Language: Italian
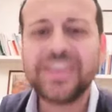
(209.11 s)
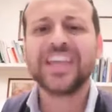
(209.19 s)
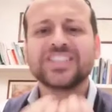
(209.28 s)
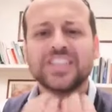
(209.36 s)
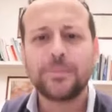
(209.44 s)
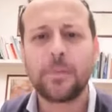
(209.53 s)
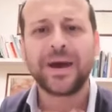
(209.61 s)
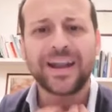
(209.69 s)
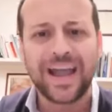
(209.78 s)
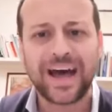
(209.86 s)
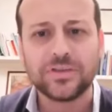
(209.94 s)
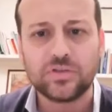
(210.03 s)
Ma di che stiamo
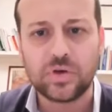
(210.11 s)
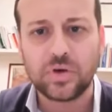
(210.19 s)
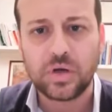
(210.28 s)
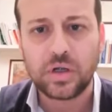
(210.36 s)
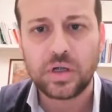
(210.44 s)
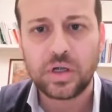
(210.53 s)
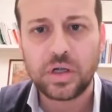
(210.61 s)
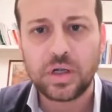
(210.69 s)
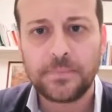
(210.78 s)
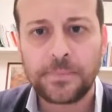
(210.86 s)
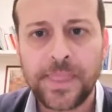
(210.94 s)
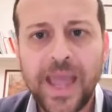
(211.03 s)
parlando?
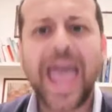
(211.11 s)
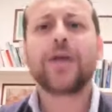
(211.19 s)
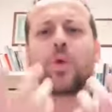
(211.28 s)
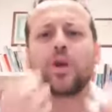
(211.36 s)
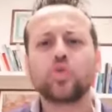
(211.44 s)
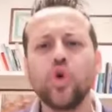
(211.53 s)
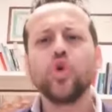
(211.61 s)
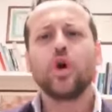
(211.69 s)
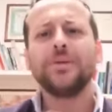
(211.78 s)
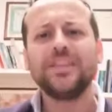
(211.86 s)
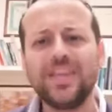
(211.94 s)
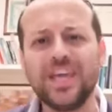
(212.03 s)
E
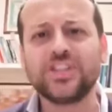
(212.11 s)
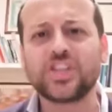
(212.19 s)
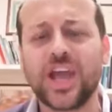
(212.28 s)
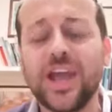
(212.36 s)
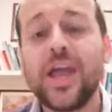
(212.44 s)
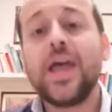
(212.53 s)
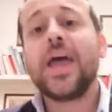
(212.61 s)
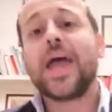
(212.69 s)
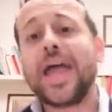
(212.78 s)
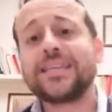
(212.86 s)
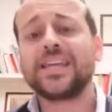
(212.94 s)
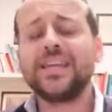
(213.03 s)
qualcuno mi dice,
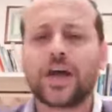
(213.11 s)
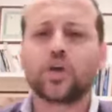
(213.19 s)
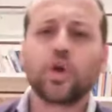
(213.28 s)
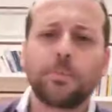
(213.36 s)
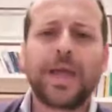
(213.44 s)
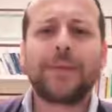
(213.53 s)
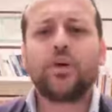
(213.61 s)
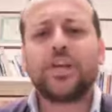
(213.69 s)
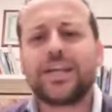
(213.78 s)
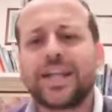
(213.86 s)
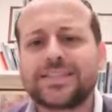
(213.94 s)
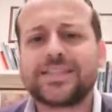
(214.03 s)
eh sindaco,
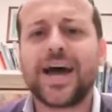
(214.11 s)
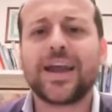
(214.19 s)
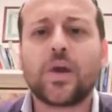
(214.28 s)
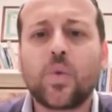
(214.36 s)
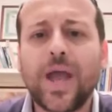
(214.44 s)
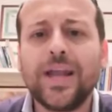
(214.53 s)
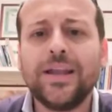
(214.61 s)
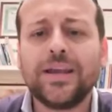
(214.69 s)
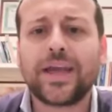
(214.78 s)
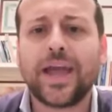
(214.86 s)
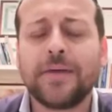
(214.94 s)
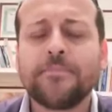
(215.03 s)
dobbiamo ringraziare
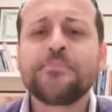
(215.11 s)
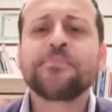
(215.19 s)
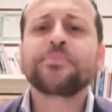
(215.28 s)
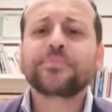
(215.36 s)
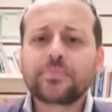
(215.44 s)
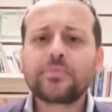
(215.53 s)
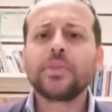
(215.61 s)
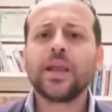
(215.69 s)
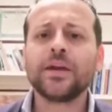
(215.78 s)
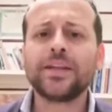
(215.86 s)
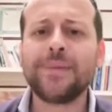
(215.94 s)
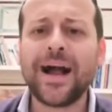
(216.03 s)
quelli che
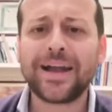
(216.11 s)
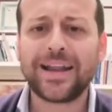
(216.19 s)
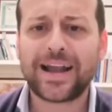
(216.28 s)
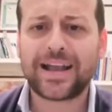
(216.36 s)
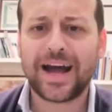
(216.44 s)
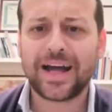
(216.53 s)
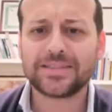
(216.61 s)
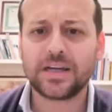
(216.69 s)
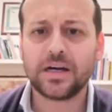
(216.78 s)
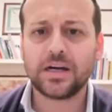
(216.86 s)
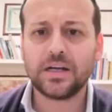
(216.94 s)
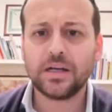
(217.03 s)
rimangono a
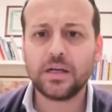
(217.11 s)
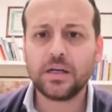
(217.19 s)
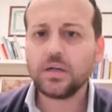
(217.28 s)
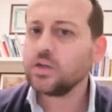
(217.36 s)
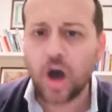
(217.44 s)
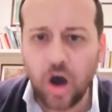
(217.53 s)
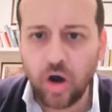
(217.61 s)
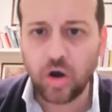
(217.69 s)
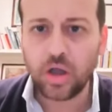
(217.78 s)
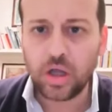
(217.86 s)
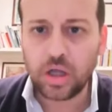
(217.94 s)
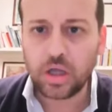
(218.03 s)
casa.
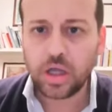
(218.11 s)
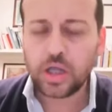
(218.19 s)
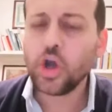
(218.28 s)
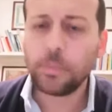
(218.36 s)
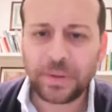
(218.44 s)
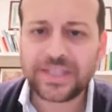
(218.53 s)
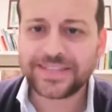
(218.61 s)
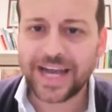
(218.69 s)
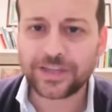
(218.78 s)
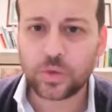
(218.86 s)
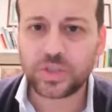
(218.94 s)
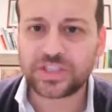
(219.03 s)
No, io ho
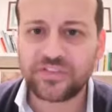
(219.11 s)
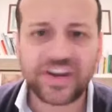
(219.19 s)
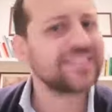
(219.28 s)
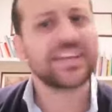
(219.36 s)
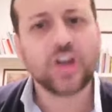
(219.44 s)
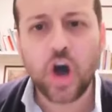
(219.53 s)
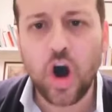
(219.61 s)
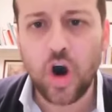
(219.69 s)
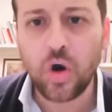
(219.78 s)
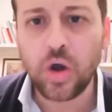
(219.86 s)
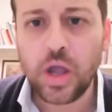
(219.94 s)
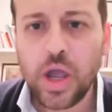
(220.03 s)
pensato a questa frase,
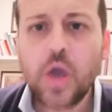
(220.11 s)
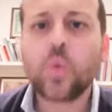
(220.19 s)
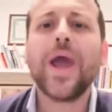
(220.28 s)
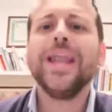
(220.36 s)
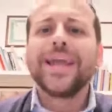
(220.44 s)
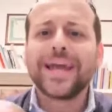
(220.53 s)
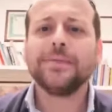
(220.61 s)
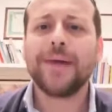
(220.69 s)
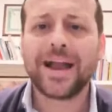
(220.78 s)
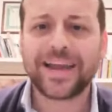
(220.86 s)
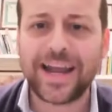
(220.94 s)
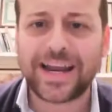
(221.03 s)
no, quelli che
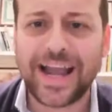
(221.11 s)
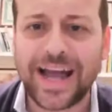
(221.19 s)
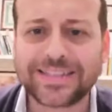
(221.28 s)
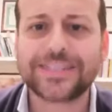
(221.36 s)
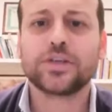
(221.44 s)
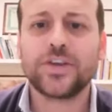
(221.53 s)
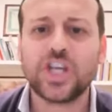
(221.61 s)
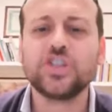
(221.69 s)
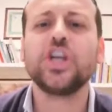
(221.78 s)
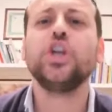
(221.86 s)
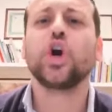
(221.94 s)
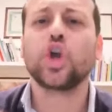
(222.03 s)
rimangono a casa stanno
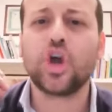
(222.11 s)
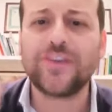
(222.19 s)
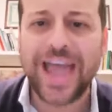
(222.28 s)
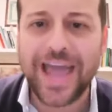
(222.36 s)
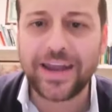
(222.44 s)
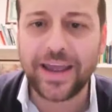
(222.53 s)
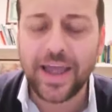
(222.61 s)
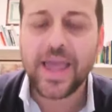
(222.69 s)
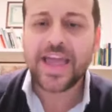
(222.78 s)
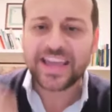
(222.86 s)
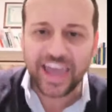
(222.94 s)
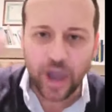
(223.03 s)
facendo il loro
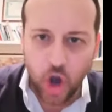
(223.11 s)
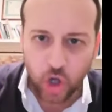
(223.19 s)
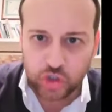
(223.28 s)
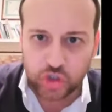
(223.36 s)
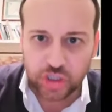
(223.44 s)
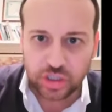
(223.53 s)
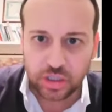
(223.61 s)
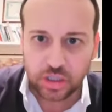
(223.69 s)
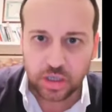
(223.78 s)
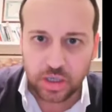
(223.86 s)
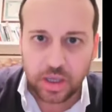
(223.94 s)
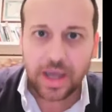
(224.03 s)
dovere, che
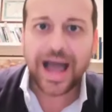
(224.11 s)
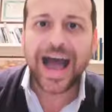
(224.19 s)
oggi